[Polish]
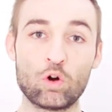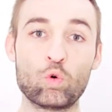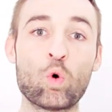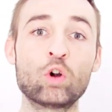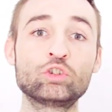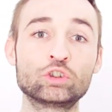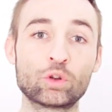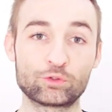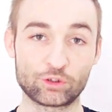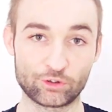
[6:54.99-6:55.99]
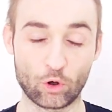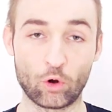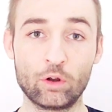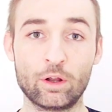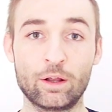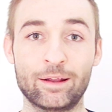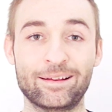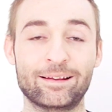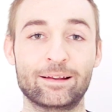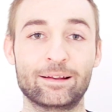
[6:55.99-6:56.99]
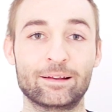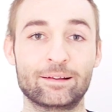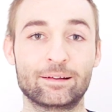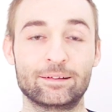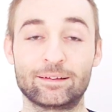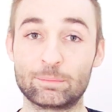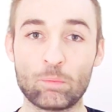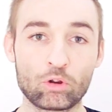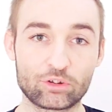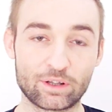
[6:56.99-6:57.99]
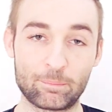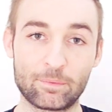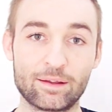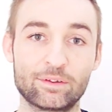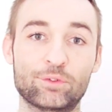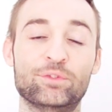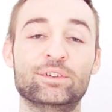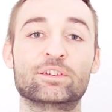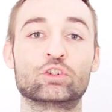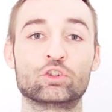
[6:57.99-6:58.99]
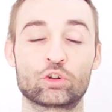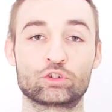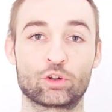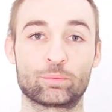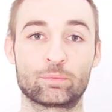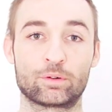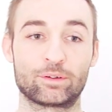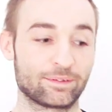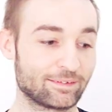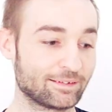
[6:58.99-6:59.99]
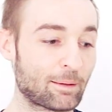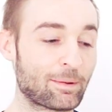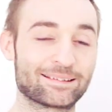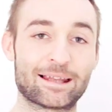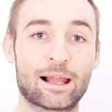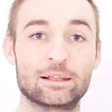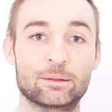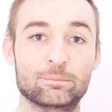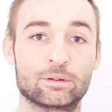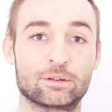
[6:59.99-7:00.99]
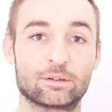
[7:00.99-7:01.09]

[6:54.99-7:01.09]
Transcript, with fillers: Łączy to wszystko, jest mostem z fizycznością, z namacalnym.